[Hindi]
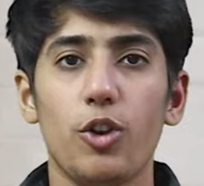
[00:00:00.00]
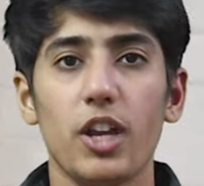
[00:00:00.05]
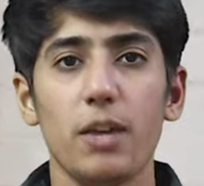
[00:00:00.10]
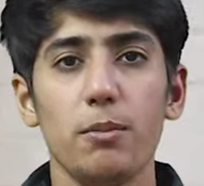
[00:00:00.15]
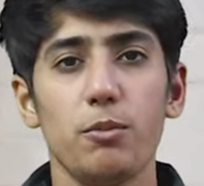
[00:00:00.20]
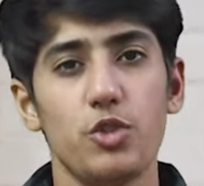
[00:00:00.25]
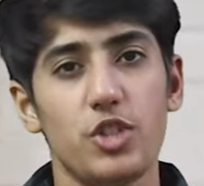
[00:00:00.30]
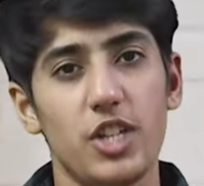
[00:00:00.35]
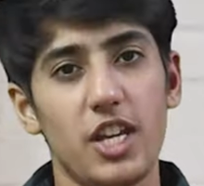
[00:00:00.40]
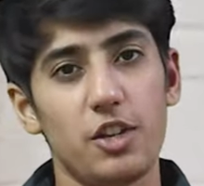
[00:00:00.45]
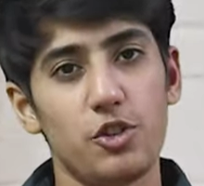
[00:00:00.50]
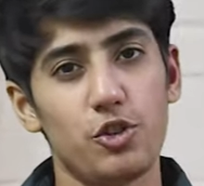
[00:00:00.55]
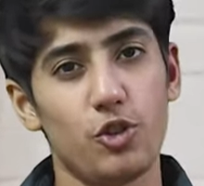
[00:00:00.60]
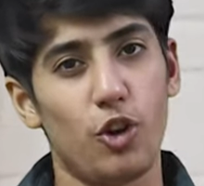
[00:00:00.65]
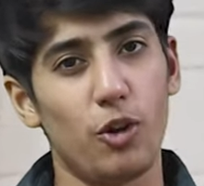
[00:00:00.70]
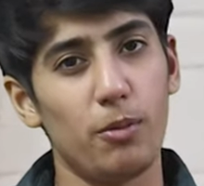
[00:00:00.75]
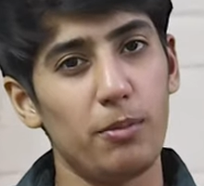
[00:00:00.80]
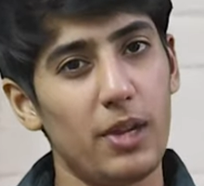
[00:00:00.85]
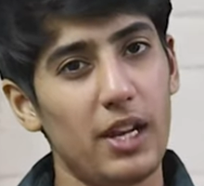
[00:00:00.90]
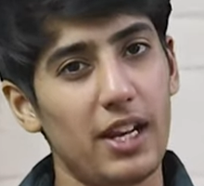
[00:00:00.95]
होके मुझे एक
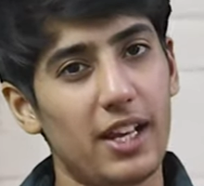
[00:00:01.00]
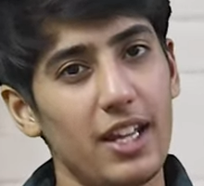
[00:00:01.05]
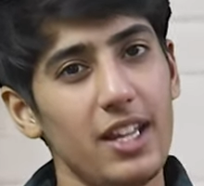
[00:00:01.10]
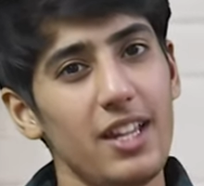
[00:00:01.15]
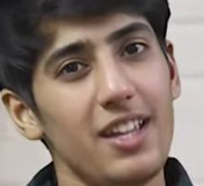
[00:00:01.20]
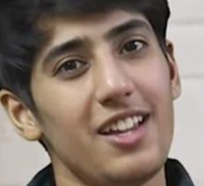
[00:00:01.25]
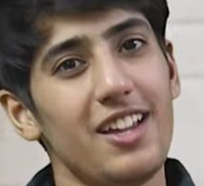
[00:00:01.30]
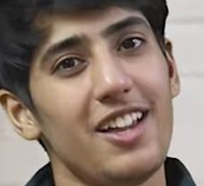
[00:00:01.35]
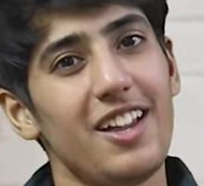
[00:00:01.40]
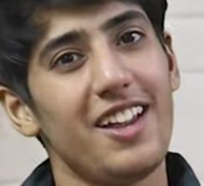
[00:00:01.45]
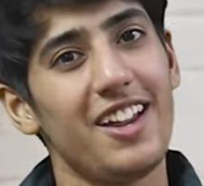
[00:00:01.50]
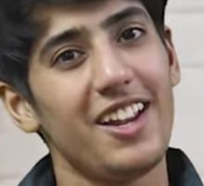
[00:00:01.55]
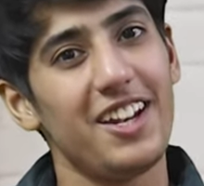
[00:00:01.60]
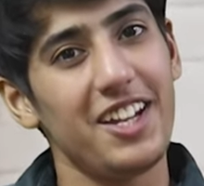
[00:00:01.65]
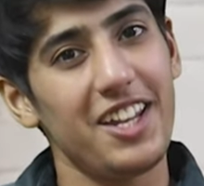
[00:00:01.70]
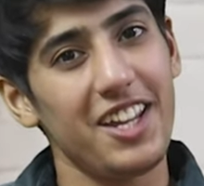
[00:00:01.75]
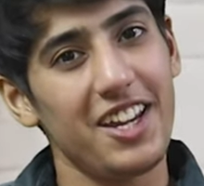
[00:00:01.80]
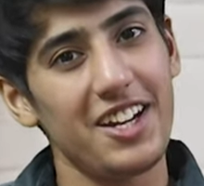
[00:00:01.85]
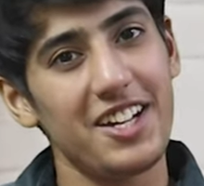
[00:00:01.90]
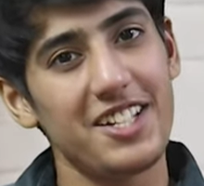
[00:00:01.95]
जॉब मिल गई
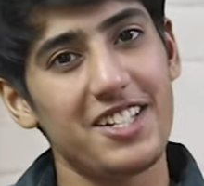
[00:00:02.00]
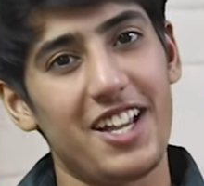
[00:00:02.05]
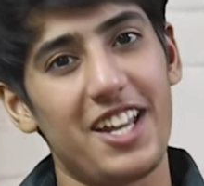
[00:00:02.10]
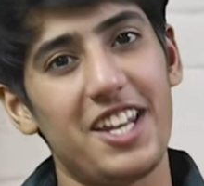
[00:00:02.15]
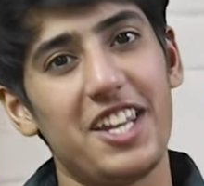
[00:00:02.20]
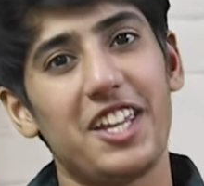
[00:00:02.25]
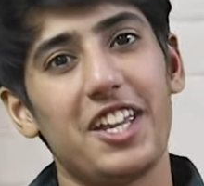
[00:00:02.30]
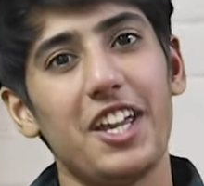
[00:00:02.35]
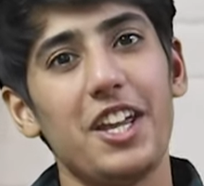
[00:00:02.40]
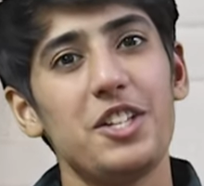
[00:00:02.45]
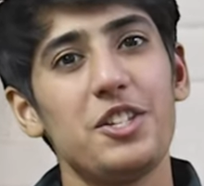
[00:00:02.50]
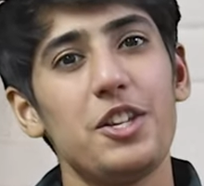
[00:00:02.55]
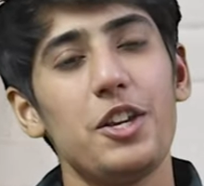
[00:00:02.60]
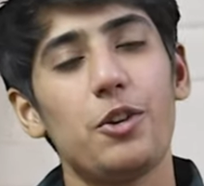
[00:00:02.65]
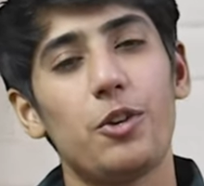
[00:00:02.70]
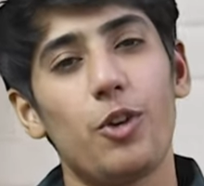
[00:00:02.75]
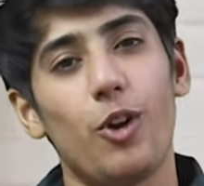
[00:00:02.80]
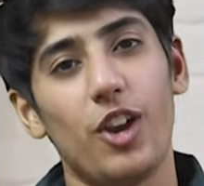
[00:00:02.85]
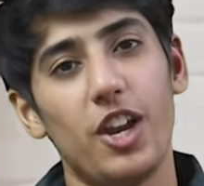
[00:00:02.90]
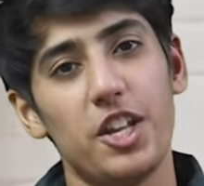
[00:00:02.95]
इंटीरियर डिज़ाइनिंग के
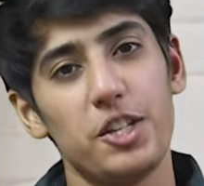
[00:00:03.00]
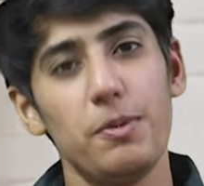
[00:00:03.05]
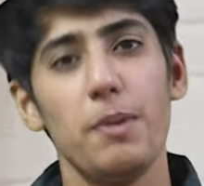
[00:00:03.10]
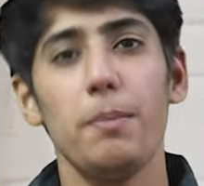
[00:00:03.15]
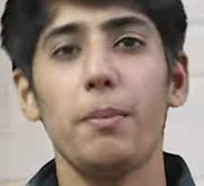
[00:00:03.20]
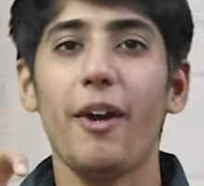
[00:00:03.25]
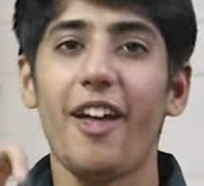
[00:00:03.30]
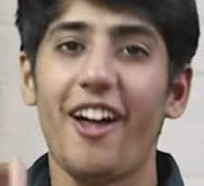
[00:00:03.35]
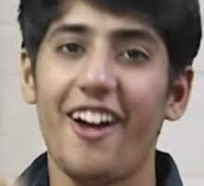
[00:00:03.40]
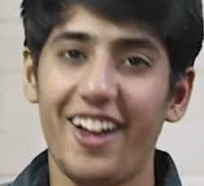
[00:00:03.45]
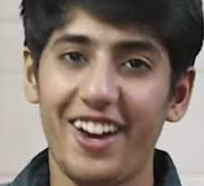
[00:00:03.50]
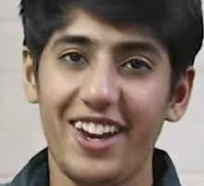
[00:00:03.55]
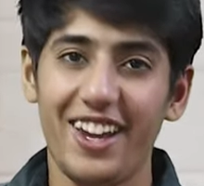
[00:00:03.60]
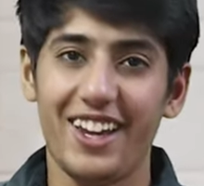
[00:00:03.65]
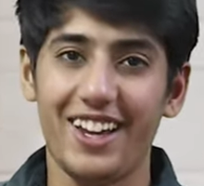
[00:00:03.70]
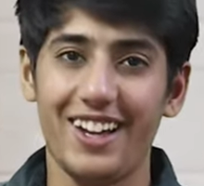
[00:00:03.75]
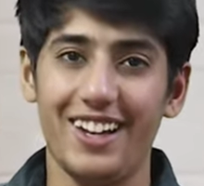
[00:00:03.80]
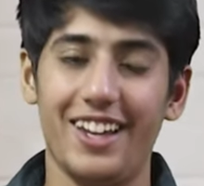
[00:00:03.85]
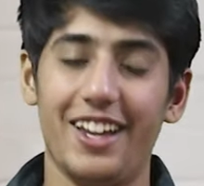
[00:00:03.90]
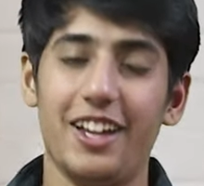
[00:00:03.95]
किसी कॉलेज में
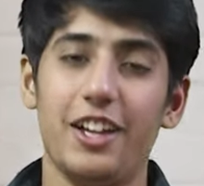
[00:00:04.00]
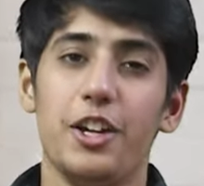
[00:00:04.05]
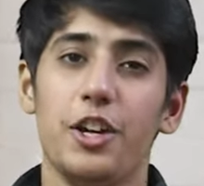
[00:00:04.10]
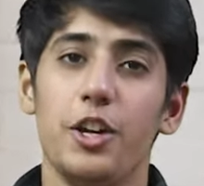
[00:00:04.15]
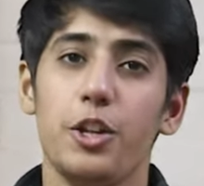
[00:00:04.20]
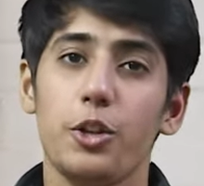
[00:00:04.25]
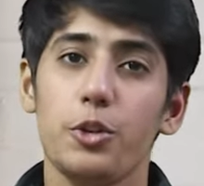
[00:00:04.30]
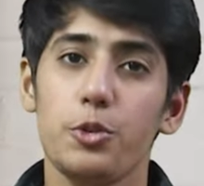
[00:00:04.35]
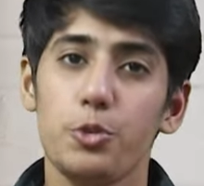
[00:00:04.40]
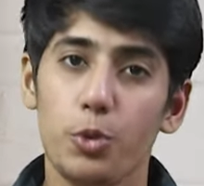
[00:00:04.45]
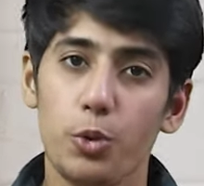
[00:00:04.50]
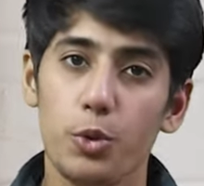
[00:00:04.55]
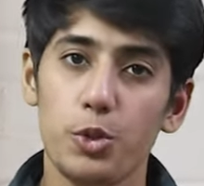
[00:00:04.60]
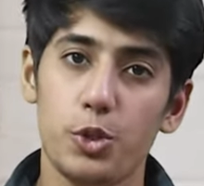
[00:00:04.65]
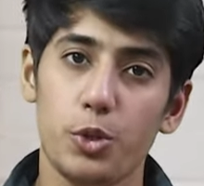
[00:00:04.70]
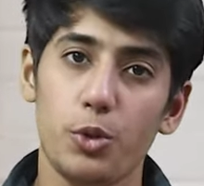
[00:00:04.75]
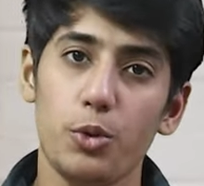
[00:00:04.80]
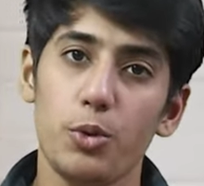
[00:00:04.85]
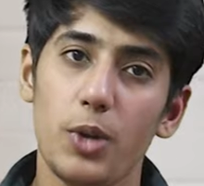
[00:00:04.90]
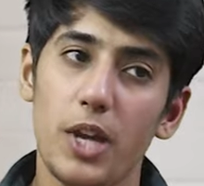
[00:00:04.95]
पढ़ाने के लिए तो
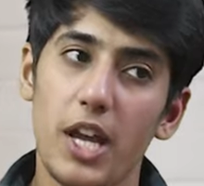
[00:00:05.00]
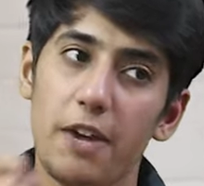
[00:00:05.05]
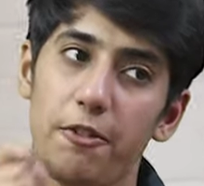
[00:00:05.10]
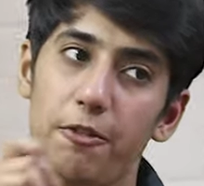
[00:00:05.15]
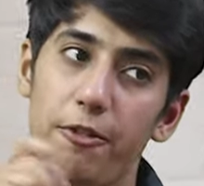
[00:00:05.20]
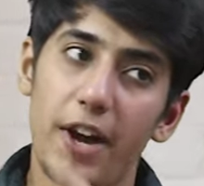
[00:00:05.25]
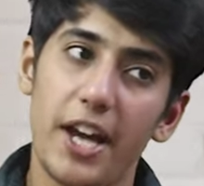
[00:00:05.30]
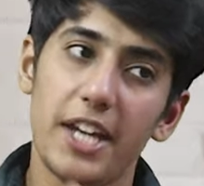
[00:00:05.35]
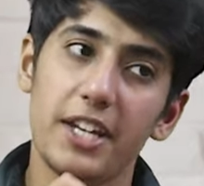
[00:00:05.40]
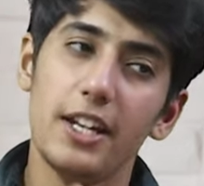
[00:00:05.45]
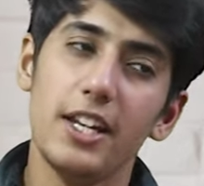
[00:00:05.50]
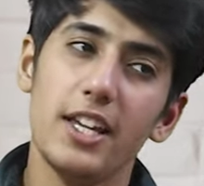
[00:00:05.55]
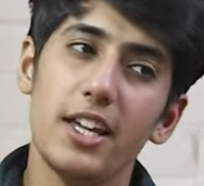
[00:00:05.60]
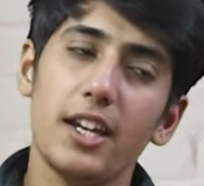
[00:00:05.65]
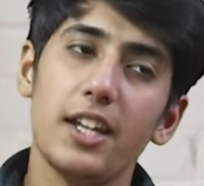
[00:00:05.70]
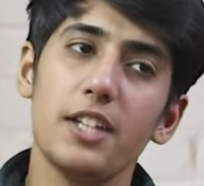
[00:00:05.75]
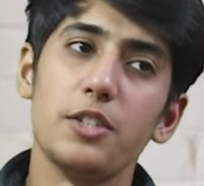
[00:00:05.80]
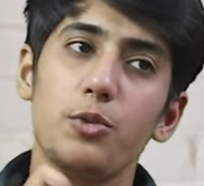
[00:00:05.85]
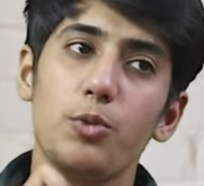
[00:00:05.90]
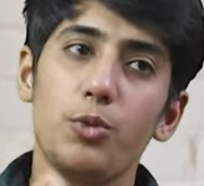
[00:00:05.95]
सोचो एक फाइनल
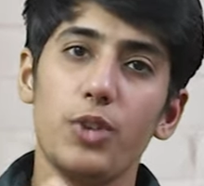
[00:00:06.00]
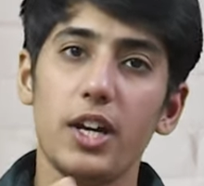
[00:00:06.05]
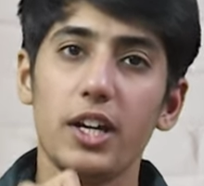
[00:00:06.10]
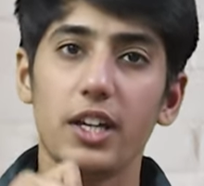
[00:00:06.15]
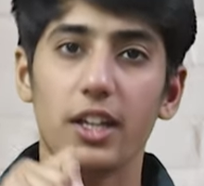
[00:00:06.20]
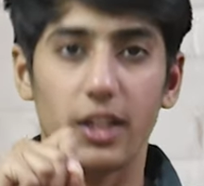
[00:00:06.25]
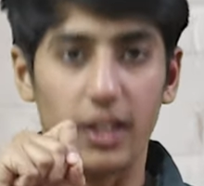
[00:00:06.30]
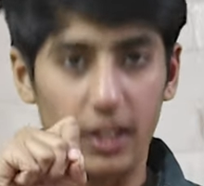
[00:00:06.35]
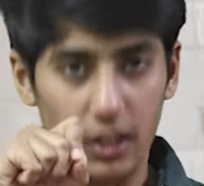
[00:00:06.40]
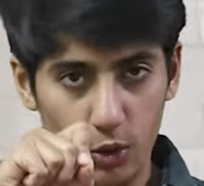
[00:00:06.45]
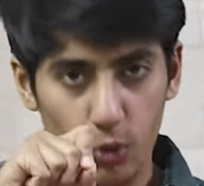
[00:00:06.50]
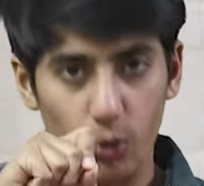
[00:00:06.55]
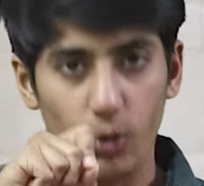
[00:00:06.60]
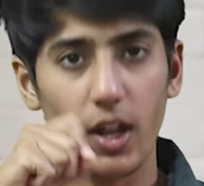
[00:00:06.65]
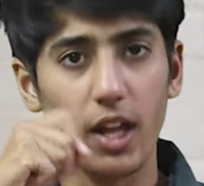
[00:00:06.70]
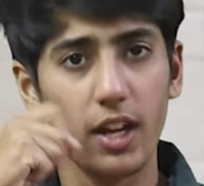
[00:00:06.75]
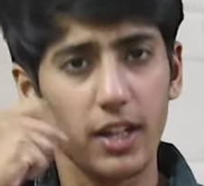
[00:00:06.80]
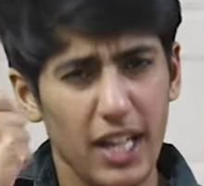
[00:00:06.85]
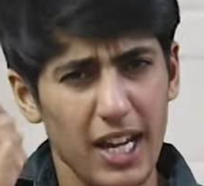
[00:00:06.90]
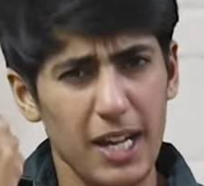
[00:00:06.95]
ईयर के स्टूडेंट
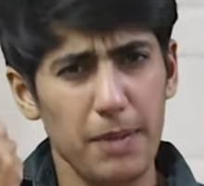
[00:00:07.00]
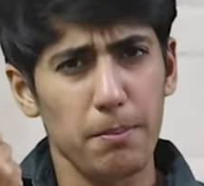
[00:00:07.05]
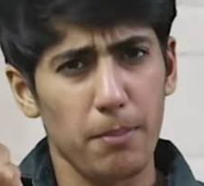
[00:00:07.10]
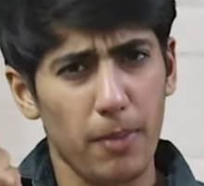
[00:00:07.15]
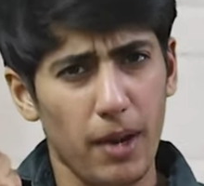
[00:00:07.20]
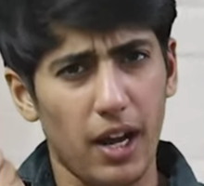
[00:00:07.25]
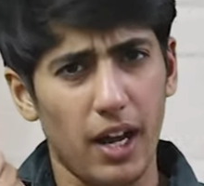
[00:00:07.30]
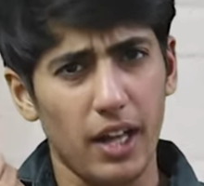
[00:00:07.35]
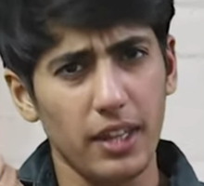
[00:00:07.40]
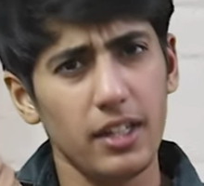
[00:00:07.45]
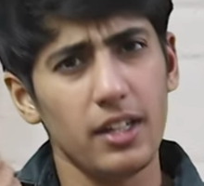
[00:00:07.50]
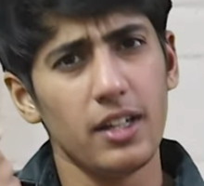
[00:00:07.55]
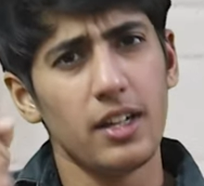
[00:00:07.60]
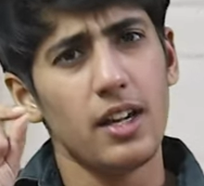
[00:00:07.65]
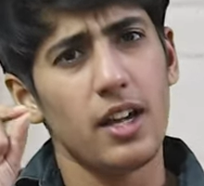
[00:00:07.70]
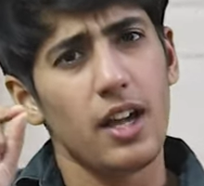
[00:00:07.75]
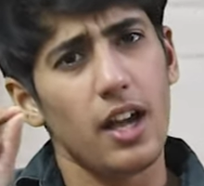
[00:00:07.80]
थोड़ा टाइम बाद